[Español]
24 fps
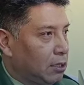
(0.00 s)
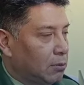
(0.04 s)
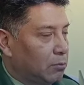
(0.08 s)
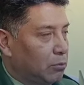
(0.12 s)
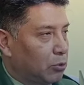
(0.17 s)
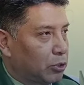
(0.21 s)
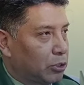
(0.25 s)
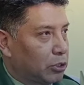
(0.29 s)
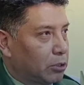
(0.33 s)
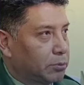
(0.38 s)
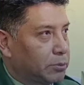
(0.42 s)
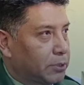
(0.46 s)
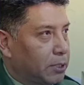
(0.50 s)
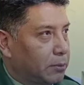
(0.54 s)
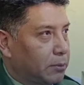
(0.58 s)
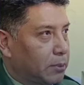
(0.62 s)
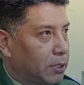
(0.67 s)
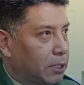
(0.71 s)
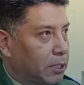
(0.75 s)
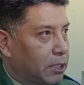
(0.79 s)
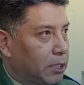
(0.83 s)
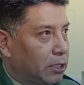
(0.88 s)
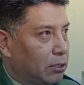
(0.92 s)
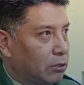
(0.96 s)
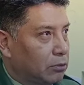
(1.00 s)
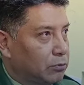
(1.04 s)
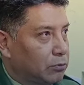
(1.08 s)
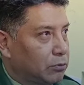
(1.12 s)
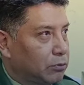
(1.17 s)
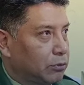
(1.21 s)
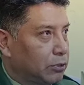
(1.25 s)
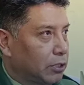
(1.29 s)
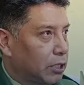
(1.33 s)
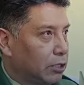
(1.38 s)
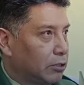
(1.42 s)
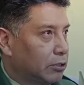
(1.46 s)
porque observa que los
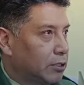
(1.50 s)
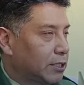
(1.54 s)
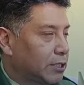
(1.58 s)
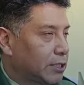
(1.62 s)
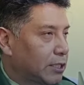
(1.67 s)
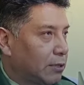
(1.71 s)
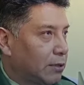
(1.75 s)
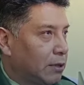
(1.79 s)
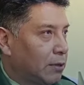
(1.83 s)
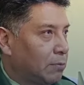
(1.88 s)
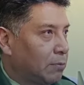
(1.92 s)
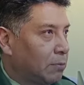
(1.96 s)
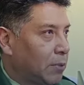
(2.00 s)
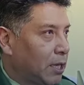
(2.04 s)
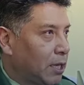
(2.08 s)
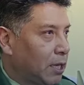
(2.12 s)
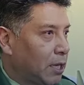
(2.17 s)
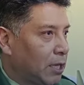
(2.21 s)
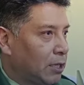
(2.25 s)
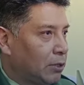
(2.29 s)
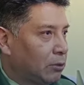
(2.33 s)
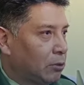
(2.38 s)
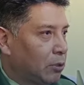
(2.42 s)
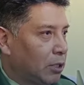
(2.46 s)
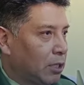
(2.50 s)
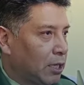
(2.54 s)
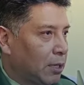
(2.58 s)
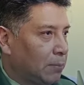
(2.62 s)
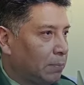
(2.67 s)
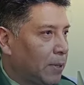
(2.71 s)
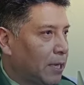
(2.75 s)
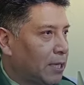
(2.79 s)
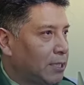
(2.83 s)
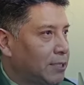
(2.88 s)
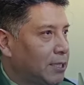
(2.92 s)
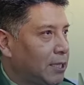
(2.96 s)
funcionarios estaban bailando en la
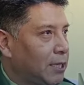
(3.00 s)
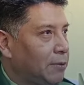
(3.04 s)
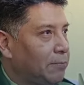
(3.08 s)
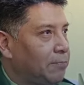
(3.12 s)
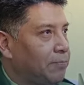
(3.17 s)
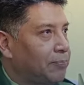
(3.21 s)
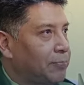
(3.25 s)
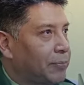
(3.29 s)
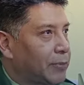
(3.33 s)
plaza,